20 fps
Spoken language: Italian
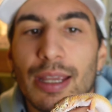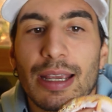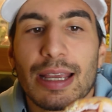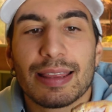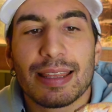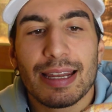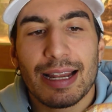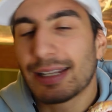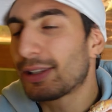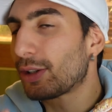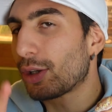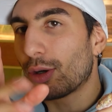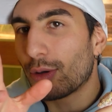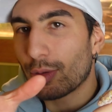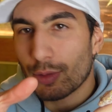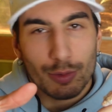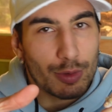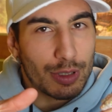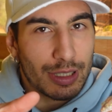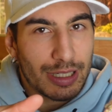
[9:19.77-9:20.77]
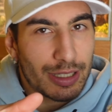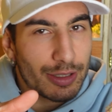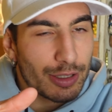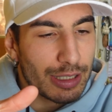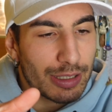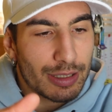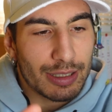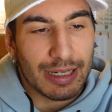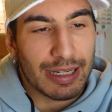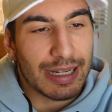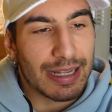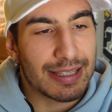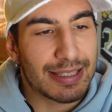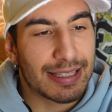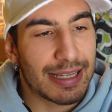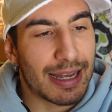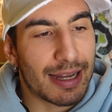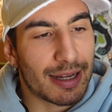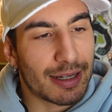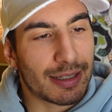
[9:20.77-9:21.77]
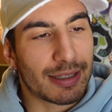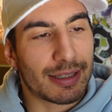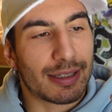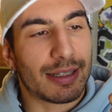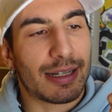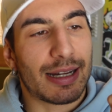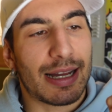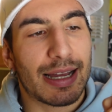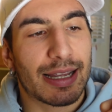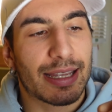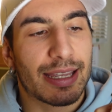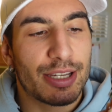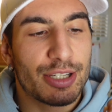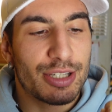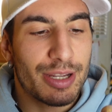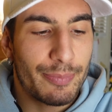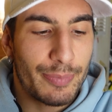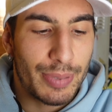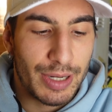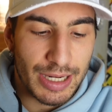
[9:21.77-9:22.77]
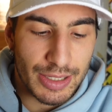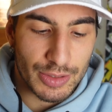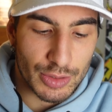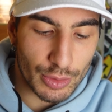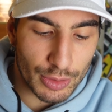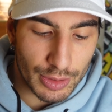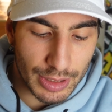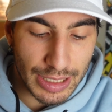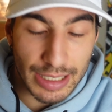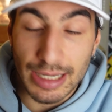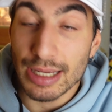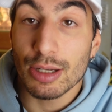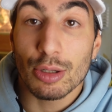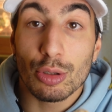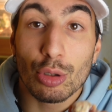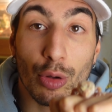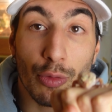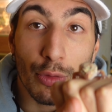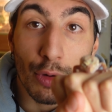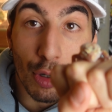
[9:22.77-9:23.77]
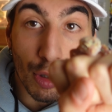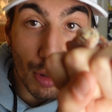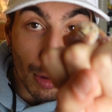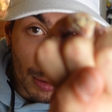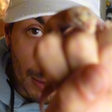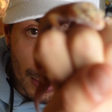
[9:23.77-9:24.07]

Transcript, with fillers: che tra l'altro una ragazza eh, ha anche già preso e lo dovrò